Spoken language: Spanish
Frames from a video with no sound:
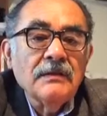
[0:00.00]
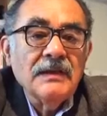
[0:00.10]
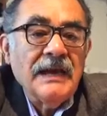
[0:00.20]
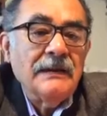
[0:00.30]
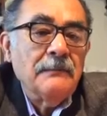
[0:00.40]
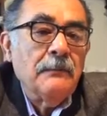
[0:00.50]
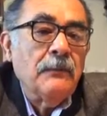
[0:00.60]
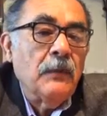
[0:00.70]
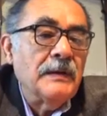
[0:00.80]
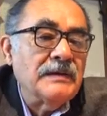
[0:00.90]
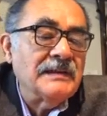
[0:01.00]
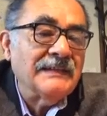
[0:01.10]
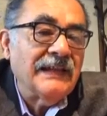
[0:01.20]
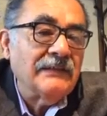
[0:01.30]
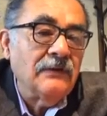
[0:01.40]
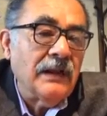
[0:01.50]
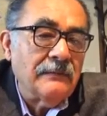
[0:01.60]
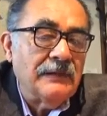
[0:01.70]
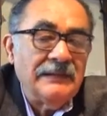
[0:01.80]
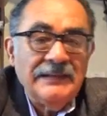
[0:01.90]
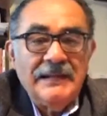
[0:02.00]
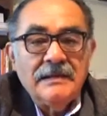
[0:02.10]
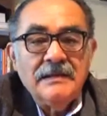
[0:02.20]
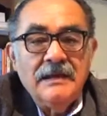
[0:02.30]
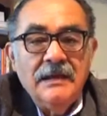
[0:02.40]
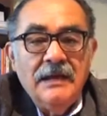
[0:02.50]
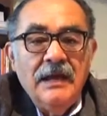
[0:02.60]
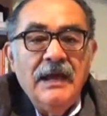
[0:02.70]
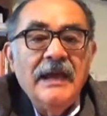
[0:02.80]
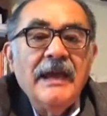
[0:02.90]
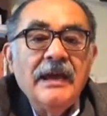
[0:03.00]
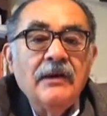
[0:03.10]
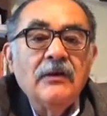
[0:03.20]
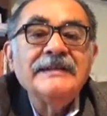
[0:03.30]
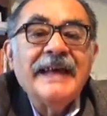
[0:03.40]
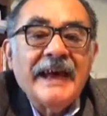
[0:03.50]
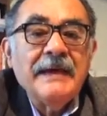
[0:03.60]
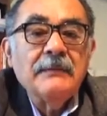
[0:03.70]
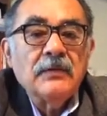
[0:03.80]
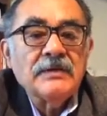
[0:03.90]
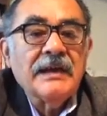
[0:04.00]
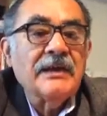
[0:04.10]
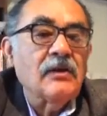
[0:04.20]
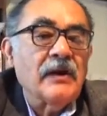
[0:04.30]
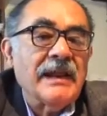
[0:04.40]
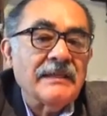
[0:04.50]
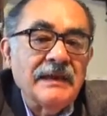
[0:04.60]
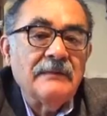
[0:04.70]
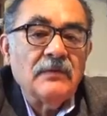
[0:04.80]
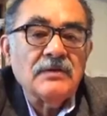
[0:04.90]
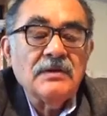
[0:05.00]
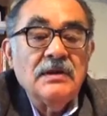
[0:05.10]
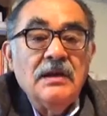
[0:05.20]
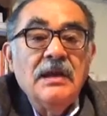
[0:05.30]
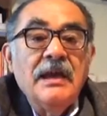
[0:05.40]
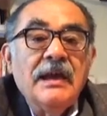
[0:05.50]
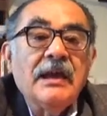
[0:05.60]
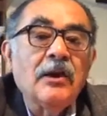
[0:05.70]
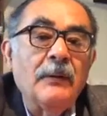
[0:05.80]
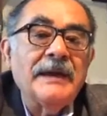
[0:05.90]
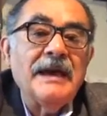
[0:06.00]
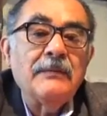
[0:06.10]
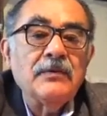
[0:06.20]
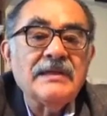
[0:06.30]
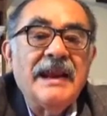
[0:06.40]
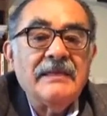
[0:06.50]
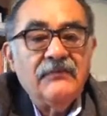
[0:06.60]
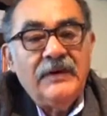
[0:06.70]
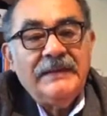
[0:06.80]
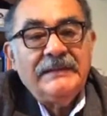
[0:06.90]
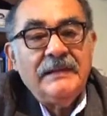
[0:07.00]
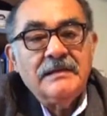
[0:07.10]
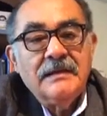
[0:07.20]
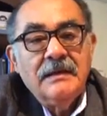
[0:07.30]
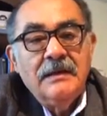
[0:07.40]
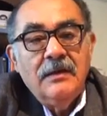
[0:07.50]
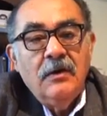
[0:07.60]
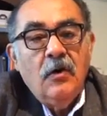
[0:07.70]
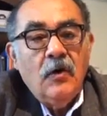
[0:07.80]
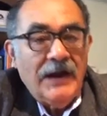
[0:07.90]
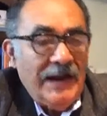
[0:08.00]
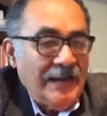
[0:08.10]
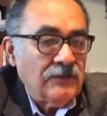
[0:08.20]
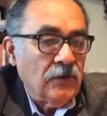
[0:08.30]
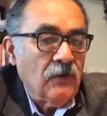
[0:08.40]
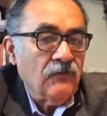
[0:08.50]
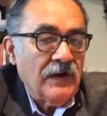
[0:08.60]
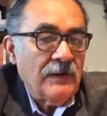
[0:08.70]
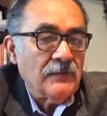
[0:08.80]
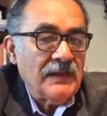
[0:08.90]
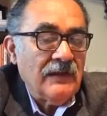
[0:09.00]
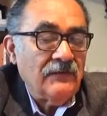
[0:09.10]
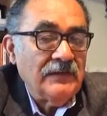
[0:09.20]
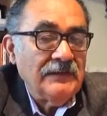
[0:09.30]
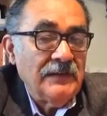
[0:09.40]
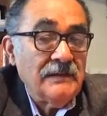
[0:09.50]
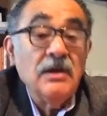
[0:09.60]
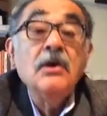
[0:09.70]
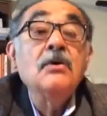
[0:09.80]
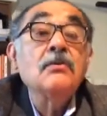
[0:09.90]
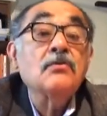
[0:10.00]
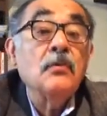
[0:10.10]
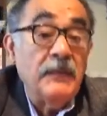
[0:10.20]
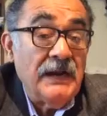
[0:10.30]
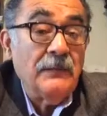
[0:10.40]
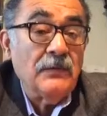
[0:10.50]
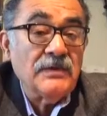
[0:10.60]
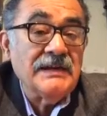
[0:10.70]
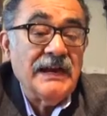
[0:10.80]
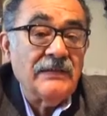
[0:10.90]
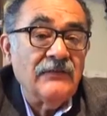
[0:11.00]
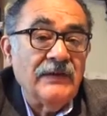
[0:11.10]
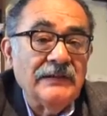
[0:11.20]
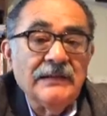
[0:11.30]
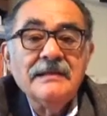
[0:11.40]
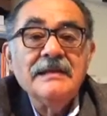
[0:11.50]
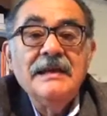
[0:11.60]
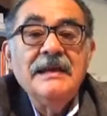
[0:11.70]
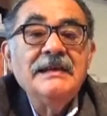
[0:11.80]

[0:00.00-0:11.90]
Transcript: sigan publicitando las mentiras, en que no indaguemos, en que no rasquemos, en que no vayamos a las fuentes. Ojalá y todos fuéramos a las fuentes, supiéramos ir a las fuentes,